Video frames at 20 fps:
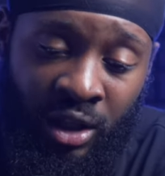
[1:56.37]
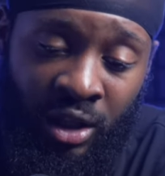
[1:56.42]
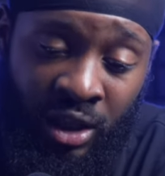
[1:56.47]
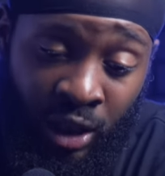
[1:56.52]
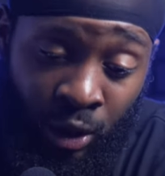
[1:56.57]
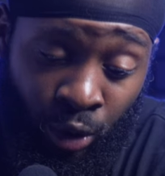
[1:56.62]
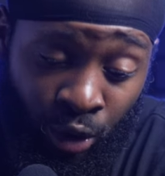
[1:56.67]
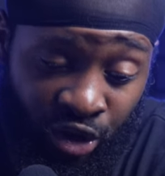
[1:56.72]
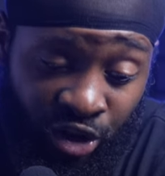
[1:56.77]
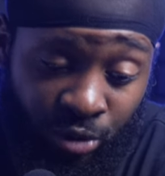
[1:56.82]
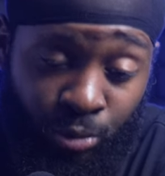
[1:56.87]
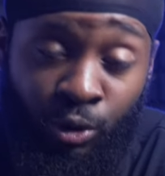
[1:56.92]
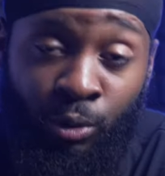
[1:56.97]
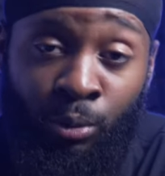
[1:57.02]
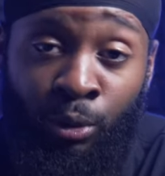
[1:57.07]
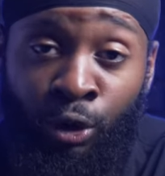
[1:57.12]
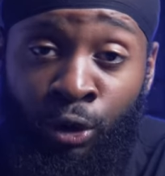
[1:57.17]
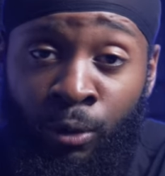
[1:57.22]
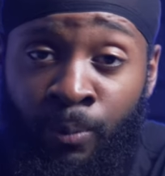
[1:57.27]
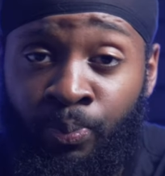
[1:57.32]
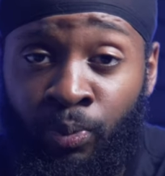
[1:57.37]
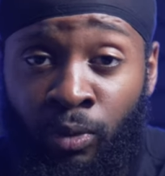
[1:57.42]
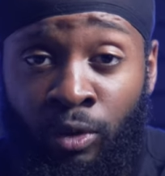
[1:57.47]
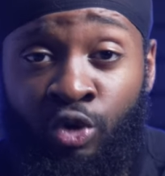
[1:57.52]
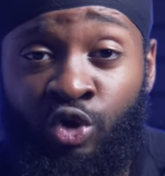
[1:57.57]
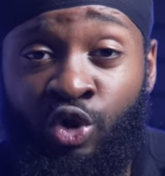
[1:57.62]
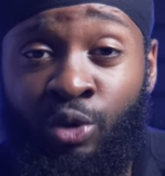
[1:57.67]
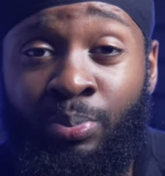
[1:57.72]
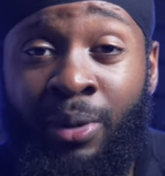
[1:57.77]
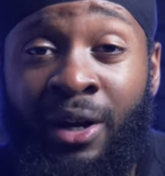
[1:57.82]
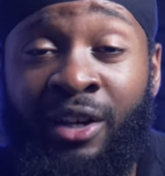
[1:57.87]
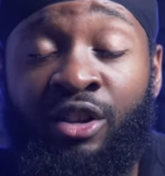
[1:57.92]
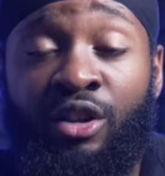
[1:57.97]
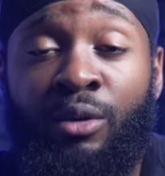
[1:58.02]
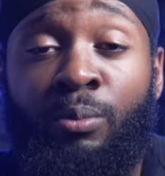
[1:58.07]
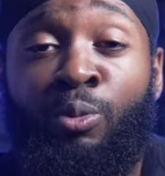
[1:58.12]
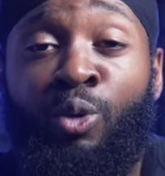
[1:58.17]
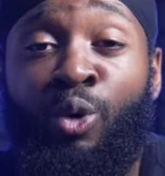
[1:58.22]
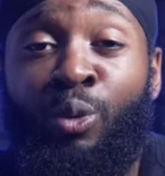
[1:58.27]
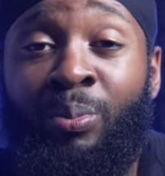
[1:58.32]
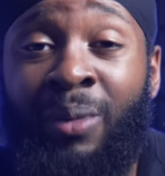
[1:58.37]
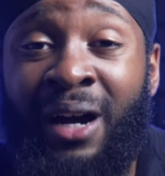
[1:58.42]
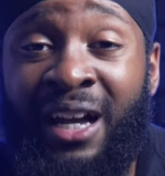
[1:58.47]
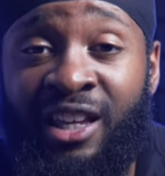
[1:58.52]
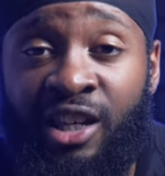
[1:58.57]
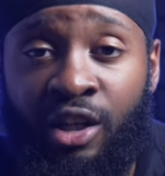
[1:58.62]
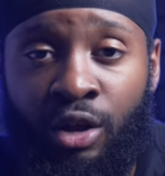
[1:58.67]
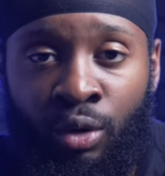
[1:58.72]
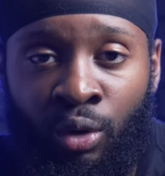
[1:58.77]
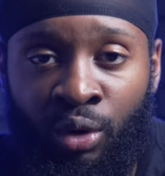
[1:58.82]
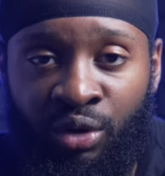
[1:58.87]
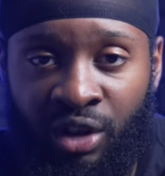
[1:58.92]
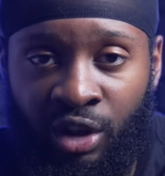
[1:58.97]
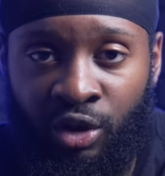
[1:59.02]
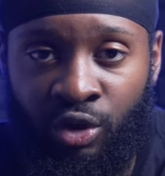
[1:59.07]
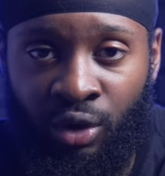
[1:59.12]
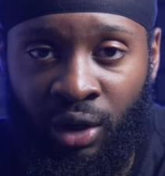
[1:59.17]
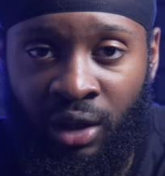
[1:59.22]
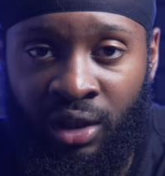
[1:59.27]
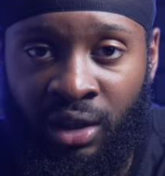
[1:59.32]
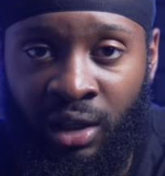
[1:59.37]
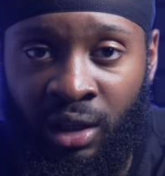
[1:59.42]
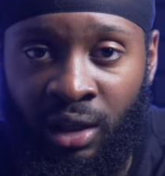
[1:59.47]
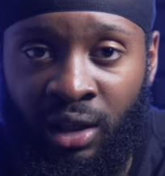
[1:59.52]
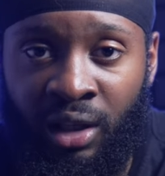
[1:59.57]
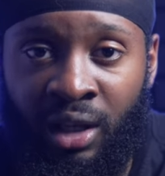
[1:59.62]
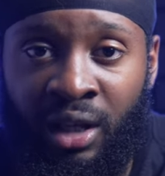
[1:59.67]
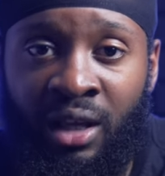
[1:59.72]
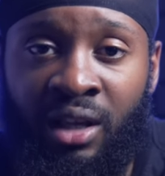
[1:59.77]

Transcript: Et en ce moment, je passe mon Mac en sécurité.